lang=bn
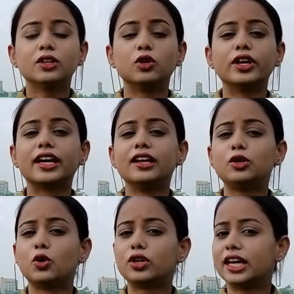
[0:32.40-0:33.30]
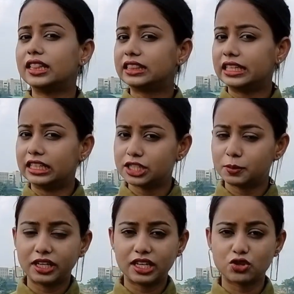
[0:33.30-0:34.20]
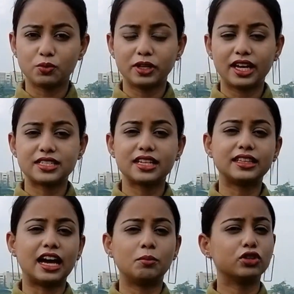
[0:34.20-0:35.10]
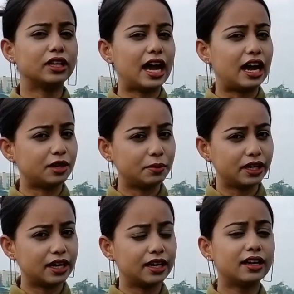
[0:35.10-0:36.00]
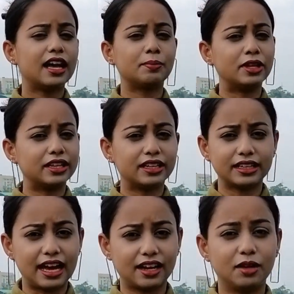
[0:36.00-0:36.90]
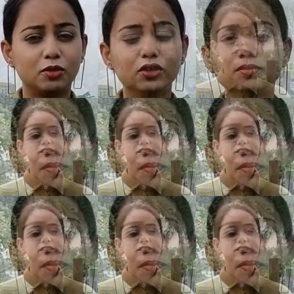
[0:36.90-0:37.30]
তো এখানে টোটাল তিরিশ বিঘা জমি আছে তার মধ্যে আট বিঘা আপনাদেরকে দেখাবো